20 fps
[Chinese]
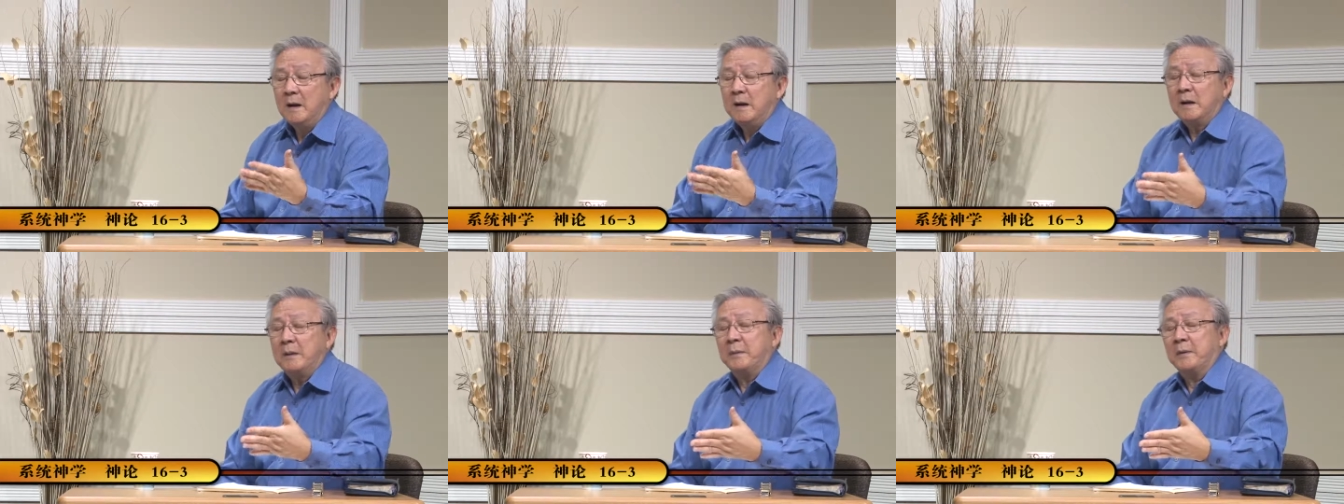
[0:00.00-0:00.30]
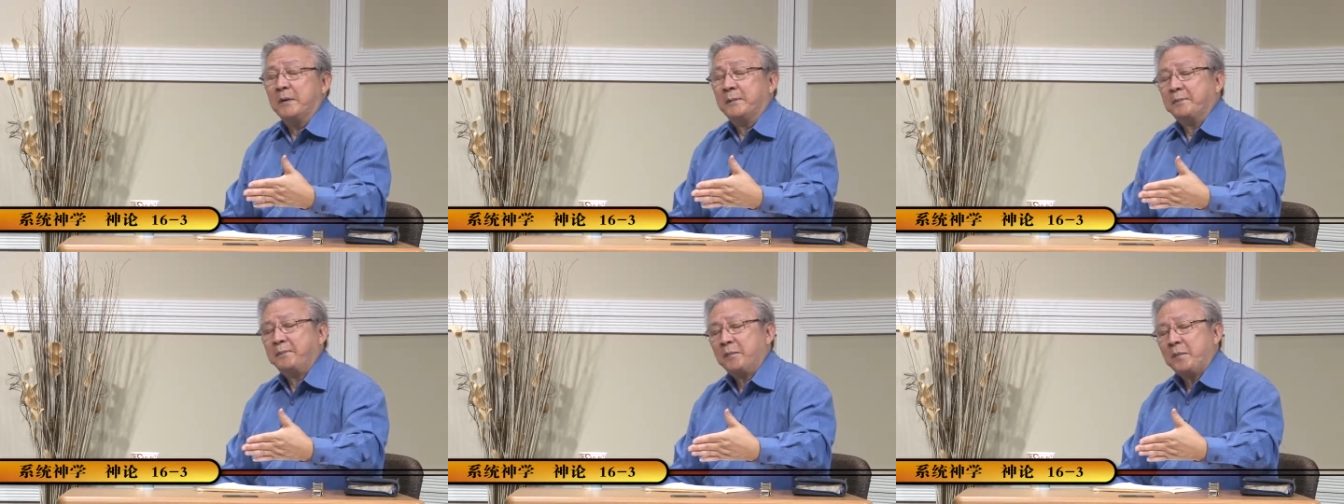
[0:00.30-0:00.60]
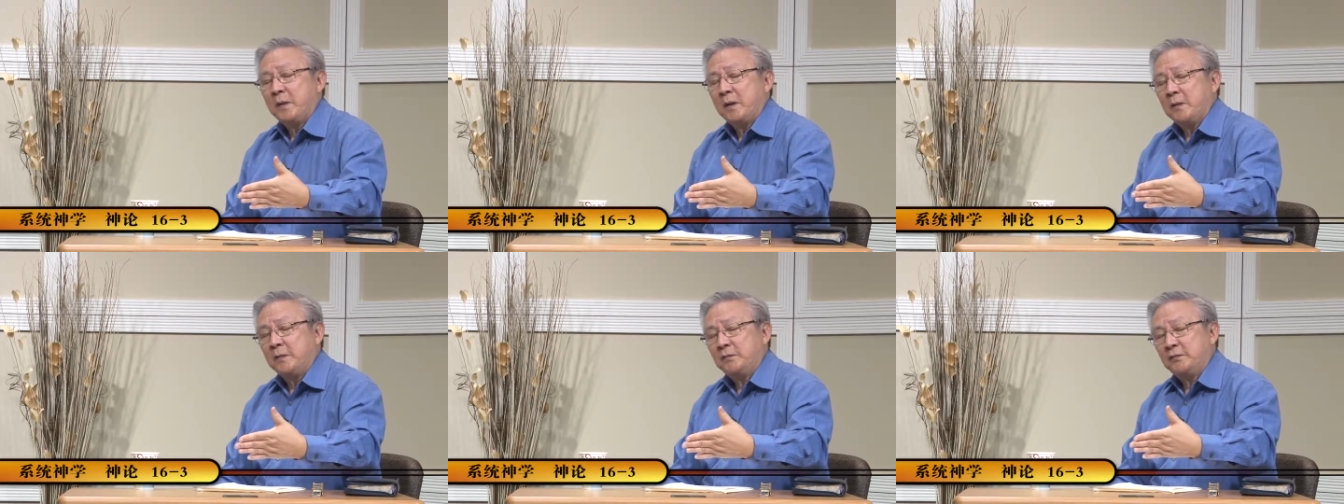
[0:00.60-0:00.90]
那么，
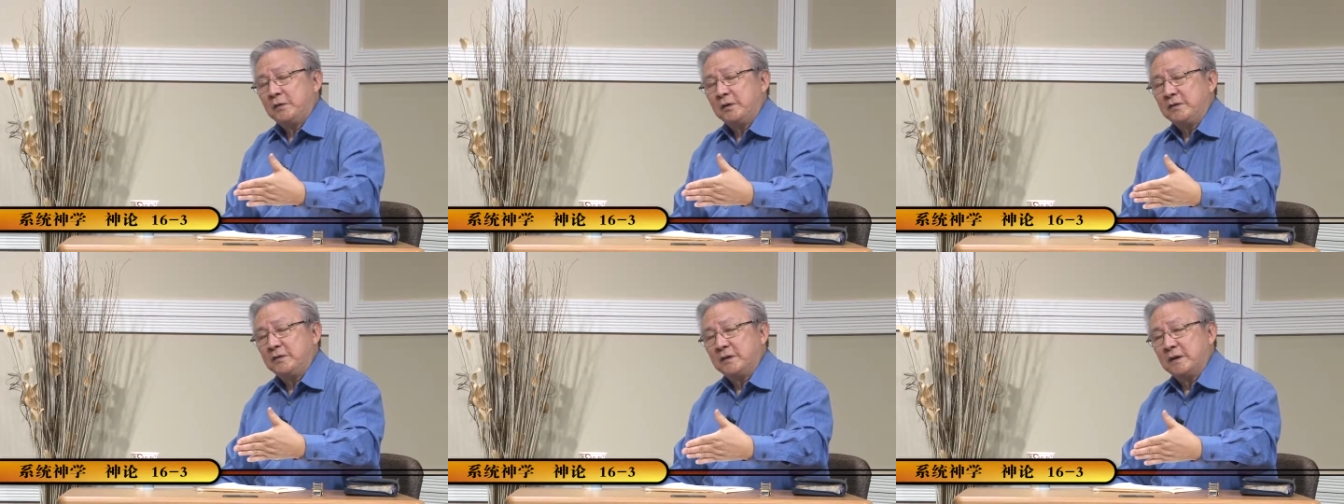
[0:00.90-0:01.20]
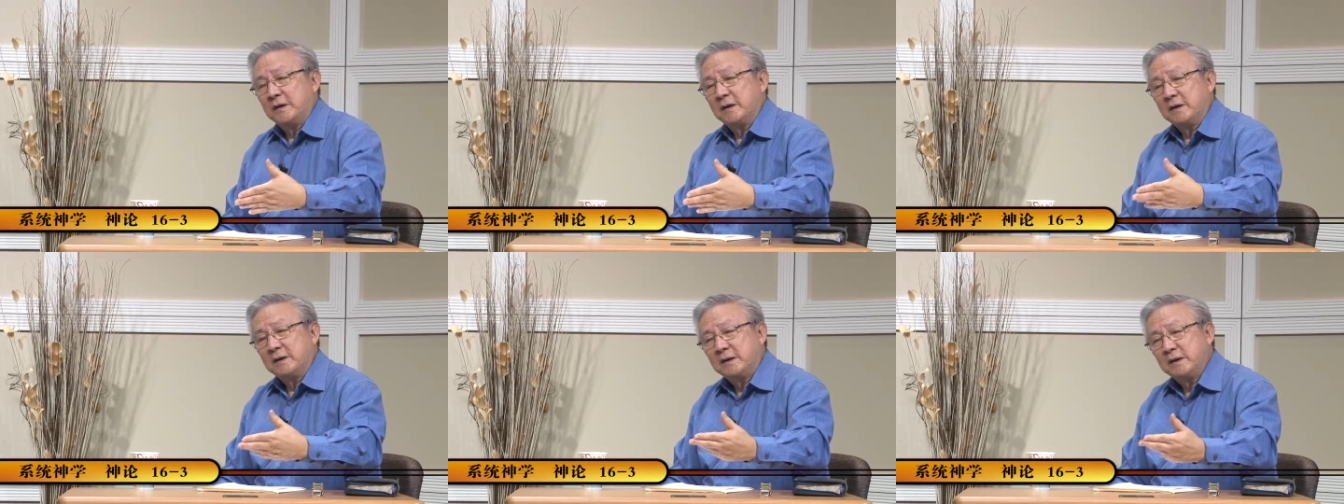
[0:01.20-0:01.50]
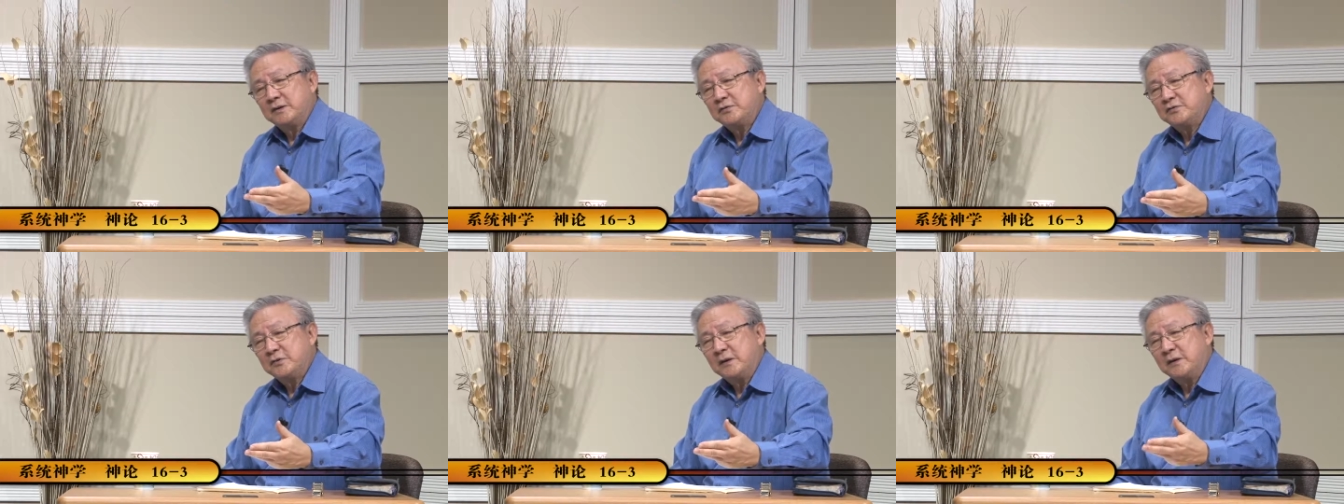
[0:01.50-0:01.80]
所以这个
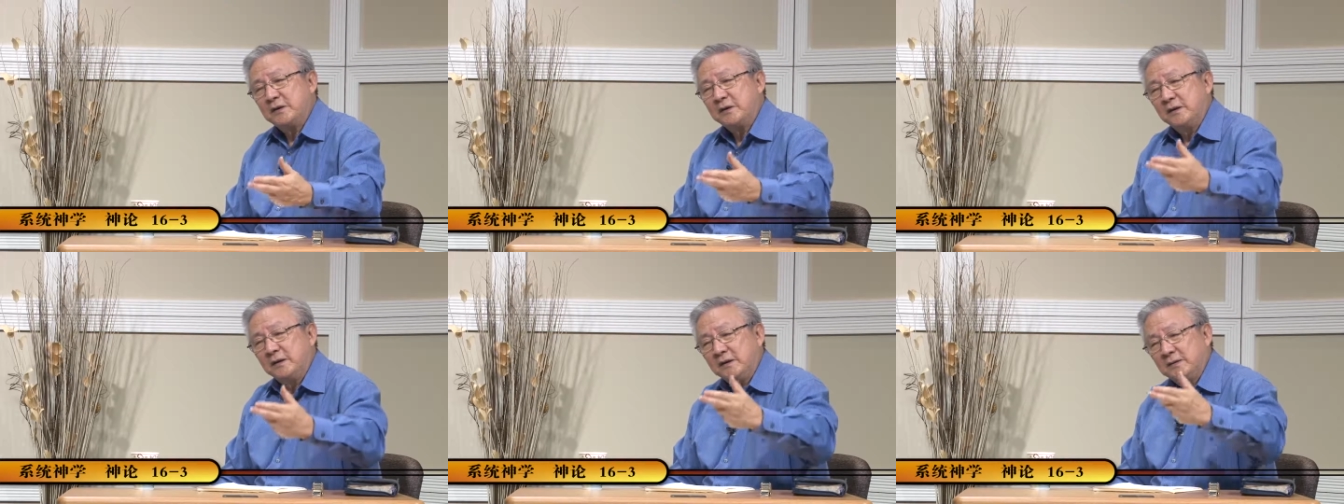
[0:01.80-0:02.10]
科学